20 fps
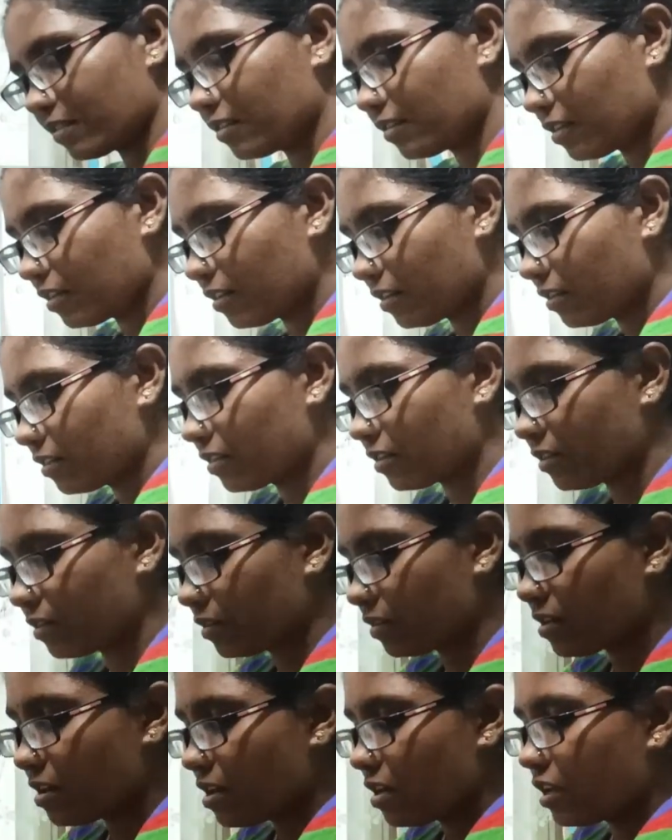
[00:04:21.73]
అంత దూరం
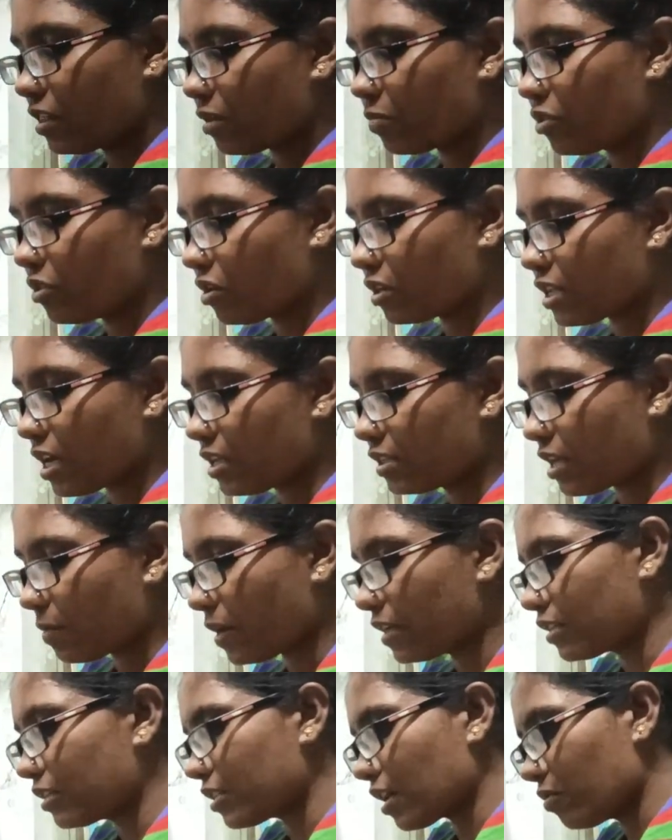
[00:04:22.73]
వెళ్ళాలంటే కొంచెం
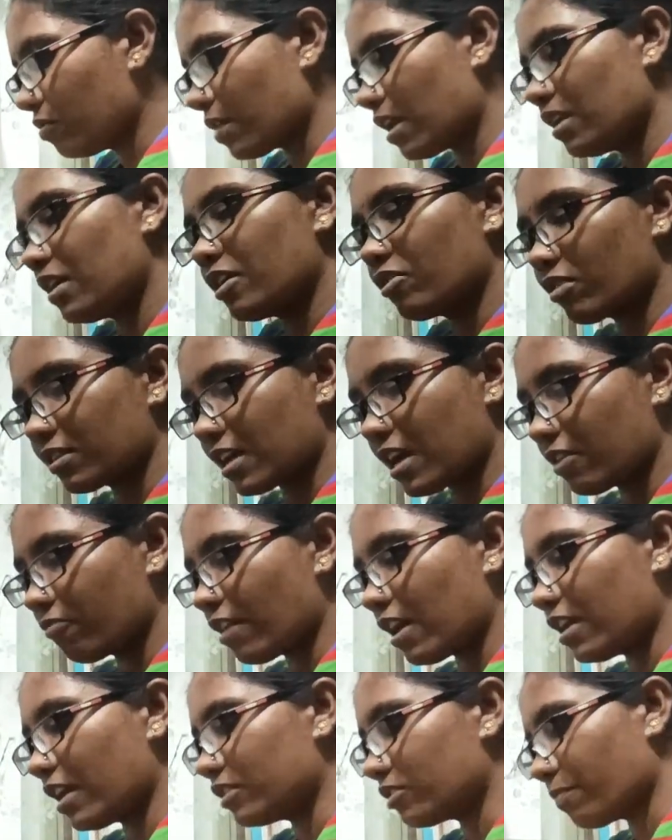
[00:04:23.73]
కష్టం అనంతపూర్కి అయితే
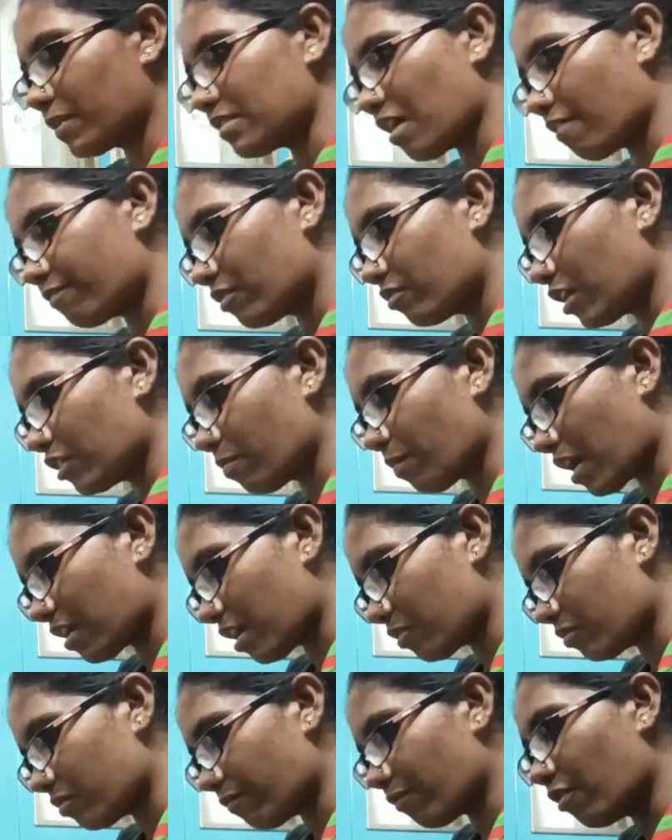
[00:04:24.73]
వెళ్ళాం కానీ
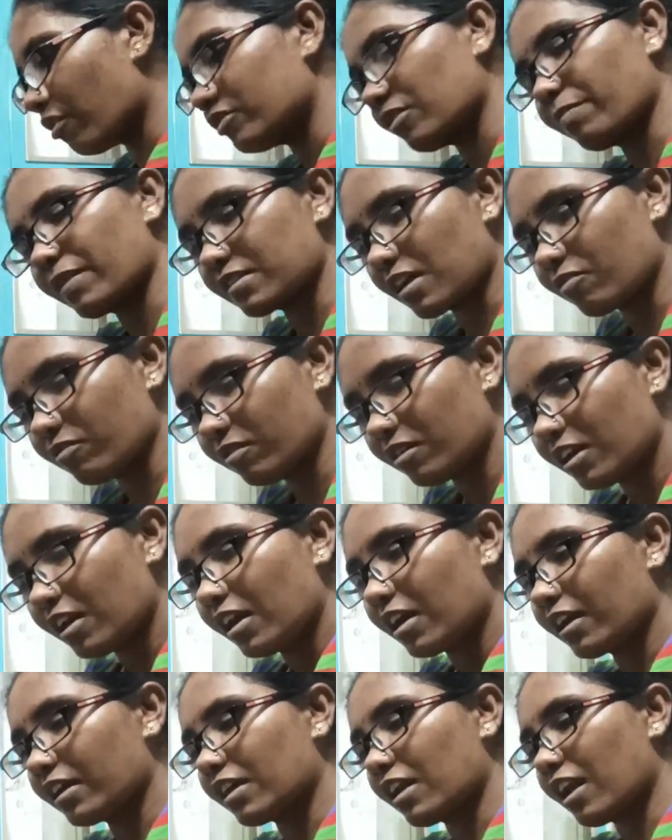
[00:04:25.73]
పులివెందుల అక్కడ
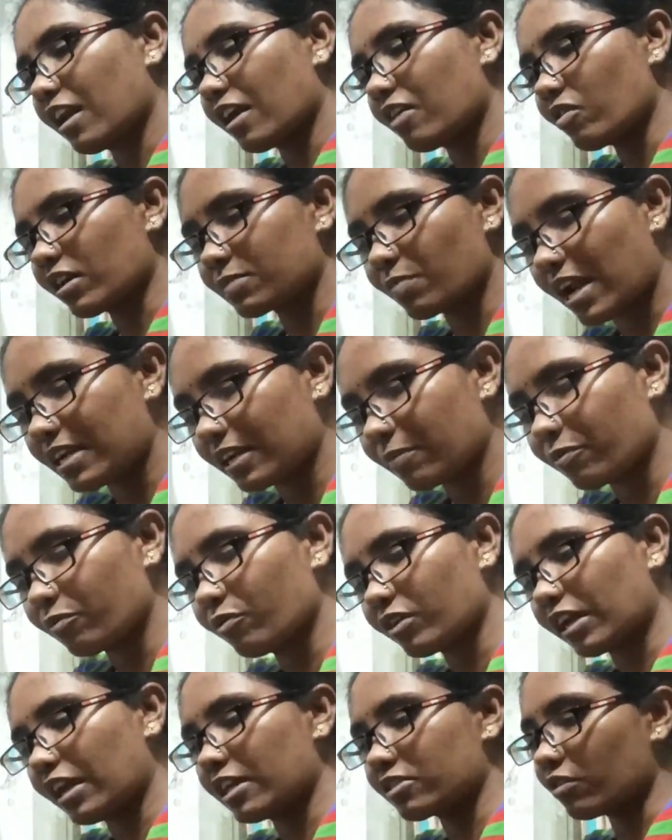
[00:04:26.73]
నుంచి అలాగైతే
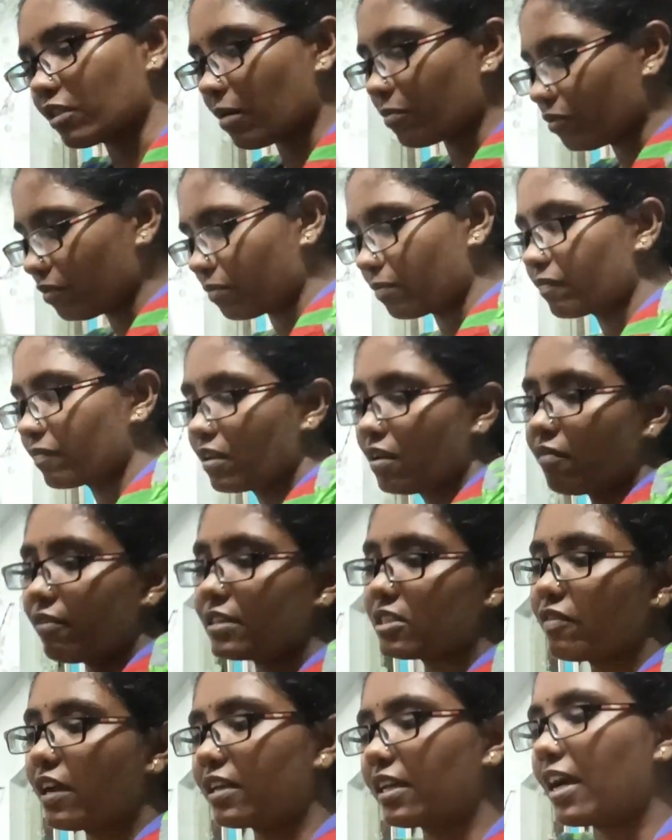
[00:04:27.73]
వెళ్తామన్నమాట
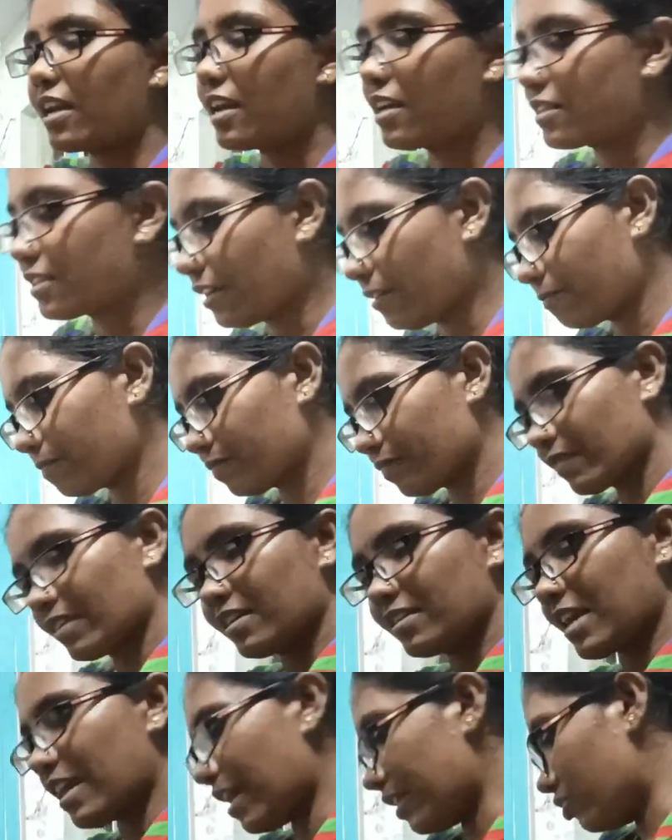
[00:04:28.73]
ఇంకా మా ఊరైతే
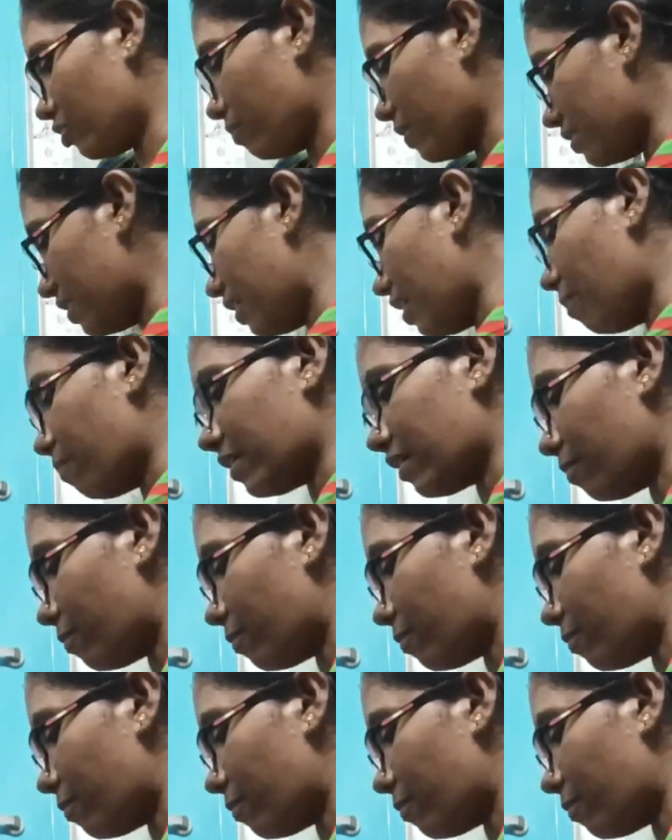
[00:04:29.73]
పులివెందులకి కొంచెం దగ్గర